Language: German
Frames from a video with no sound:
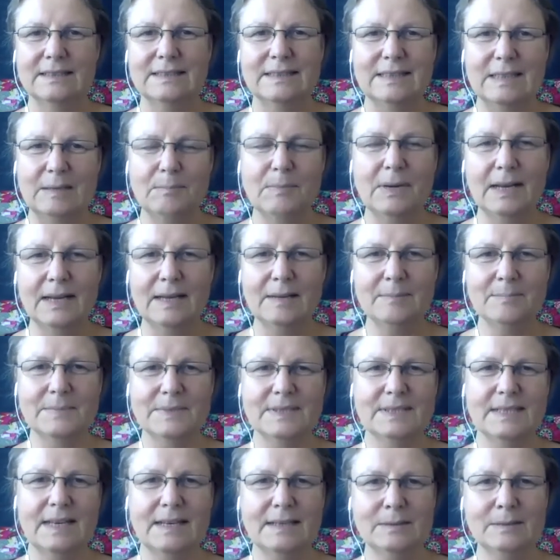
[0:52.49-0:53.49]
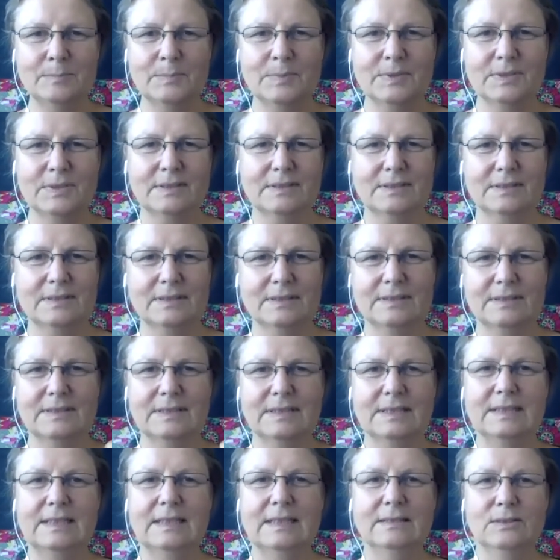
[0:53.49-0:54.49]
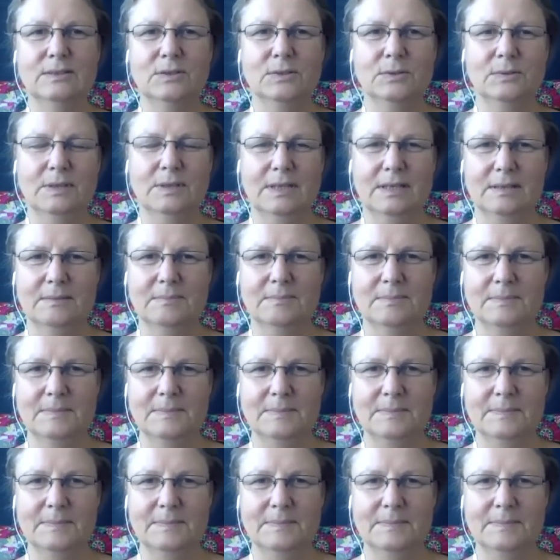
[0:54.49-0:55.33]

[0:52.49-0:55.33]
dem Leben selbst sich hinzugeben.